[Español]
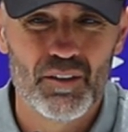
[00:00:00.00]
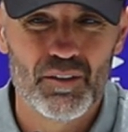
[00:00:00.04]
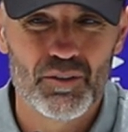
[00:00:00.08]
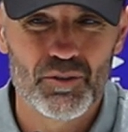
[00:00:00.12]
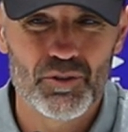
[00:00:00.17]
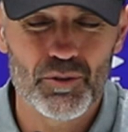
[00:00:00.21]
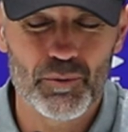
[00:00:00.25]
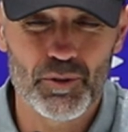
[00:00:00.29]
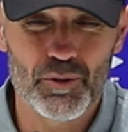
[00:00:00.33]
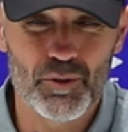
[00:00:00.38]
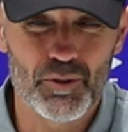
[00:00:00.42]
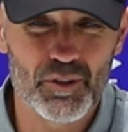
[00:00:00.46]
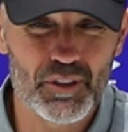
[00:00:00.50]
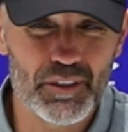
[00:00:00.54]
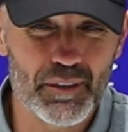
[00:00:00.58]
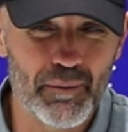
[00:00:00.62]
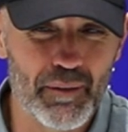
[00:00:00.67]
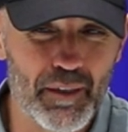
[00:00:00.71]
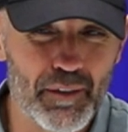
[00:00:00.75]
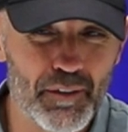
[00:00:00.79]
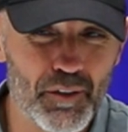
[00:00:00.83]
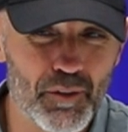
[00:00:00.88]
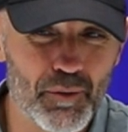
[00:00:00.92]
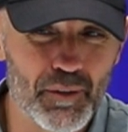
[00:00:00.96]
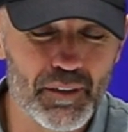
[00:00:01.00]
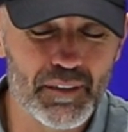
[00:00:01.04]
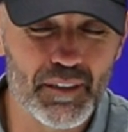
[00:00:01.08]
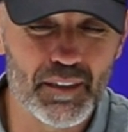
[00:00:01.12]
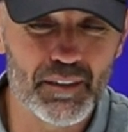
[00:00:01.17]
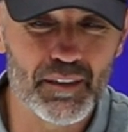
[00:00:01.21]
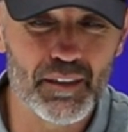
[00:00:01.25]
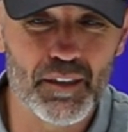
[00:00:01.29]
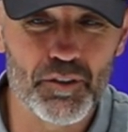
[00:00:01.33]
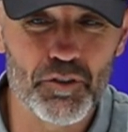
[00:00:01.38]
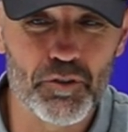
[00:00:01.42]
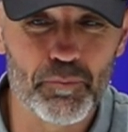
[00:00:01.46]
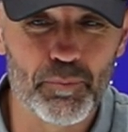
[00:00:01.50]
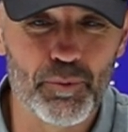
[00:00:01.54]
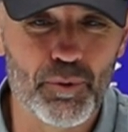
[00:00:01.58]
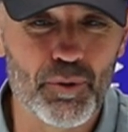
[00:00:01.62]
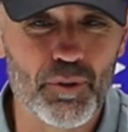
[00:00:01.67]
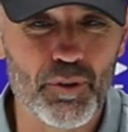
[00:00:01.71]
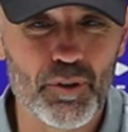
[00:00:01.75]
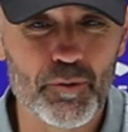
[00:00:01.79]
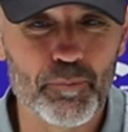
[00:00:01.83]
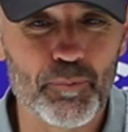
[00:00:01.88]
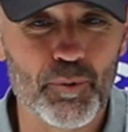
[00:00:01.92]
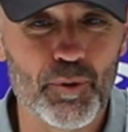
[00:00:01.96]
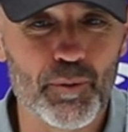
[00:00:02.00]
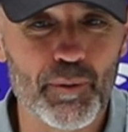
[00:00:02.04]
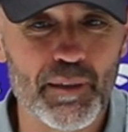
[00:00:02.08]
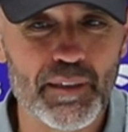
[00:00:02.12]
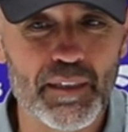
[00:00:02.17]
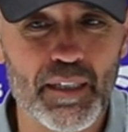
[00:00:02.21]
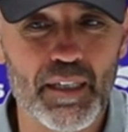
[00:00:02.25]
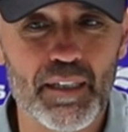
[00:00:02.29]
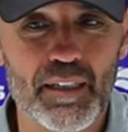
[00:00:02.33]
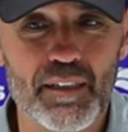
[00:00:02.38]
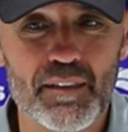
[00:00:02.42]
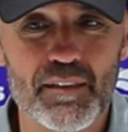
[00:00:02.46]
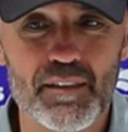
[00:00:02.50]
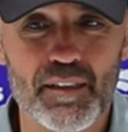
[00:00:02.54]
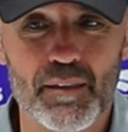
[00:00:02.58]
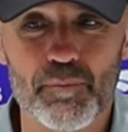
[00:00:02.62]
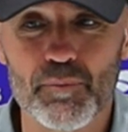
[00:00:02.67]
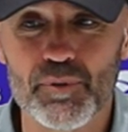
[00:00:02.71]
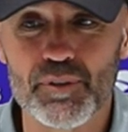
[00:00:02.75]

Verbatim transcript: sobre todo nos estaban haciendo bastante daño por, por banda derecha.